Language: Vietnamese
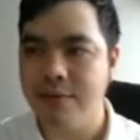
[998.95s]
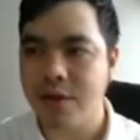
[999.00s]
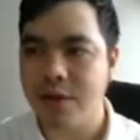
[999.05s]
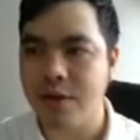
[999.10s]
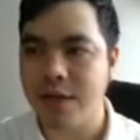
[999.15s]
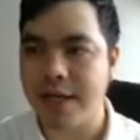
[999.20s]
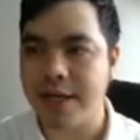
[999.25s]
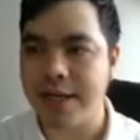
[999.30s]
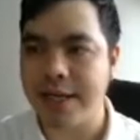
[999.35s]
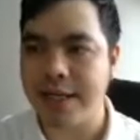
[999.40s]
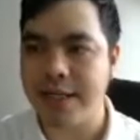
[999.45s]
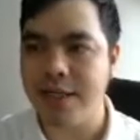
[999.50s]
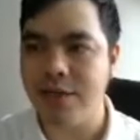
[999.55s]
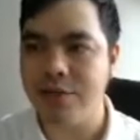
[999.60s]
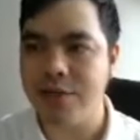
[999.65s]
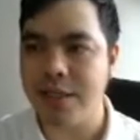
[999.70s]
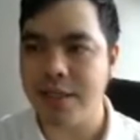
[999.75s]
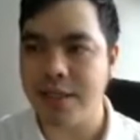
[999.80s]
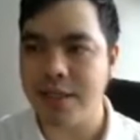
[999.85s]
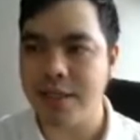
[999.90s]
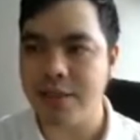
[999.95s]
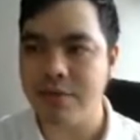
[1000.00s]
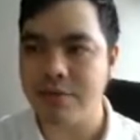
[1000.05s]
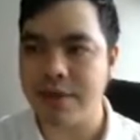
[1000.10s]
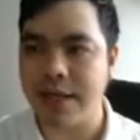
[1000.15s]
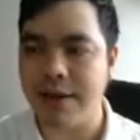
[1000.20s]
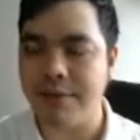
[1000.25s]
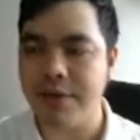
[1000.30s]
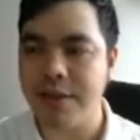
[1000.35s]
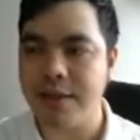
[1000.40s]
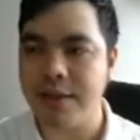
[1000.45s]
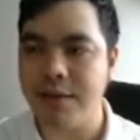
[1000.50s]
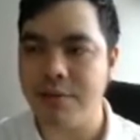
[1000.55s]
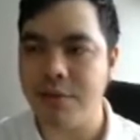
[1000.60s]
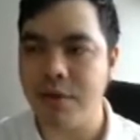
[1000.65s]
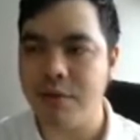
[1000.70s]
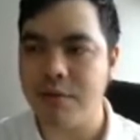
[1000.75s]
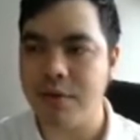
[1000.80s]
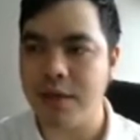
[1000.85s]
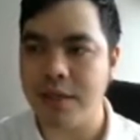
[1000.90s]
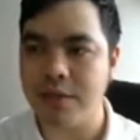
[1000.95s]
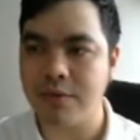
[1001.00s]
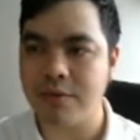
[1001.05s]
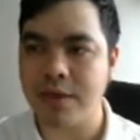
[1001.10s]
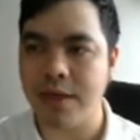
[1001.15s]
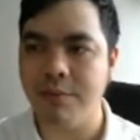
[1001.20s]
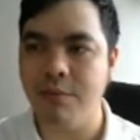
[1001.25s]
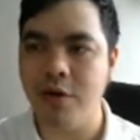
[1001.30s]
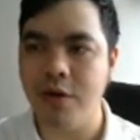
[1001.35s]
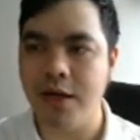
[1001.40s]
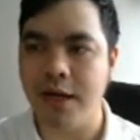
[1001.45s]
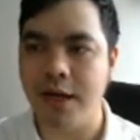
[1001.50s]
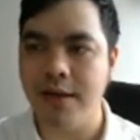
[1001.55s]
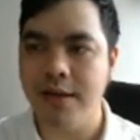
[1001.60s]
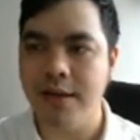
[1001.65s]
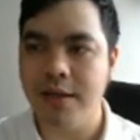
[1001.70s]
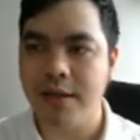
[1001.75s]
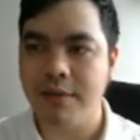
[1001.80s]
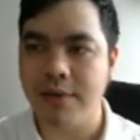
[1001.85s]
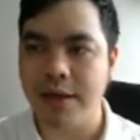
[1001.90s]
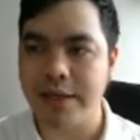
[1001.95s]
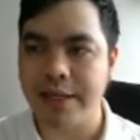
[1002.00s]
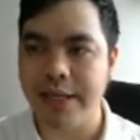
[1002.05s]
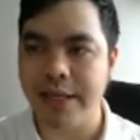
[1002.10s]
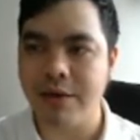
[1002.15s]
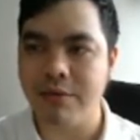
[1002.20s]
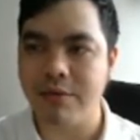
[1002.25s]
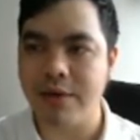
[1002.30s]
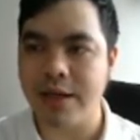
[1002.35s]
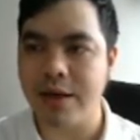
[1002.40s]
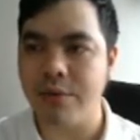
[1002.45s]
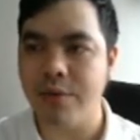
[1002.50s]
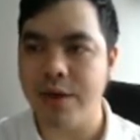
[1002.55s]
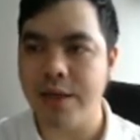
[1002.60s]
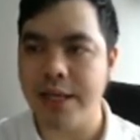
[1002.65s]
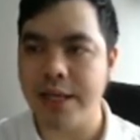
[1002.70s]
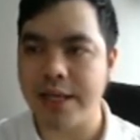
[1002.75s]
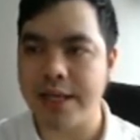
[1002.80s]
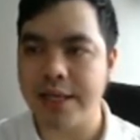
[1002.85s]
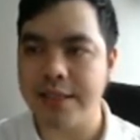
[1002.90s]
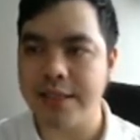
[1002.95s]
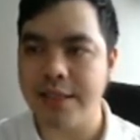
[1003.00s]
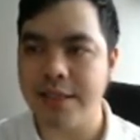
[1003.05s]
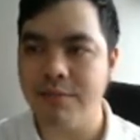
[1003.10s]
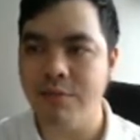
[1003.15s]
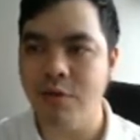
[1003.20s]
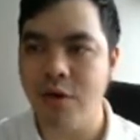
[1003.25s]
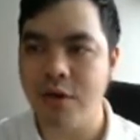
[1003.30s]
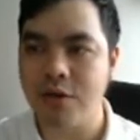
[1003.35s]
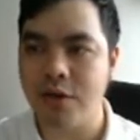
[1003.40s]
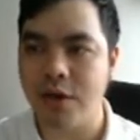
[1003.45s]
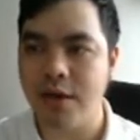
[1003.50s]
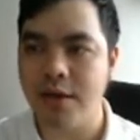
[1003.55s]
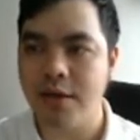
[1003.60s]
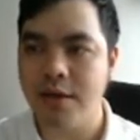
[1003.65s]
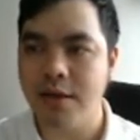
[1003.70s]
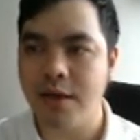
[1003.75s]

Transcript: có thể canh điều chỉnh để chúng ta vẫn tiếp tục để chúng ta mua được và thế cũng đã khuyến nghị các anh chị mua rồi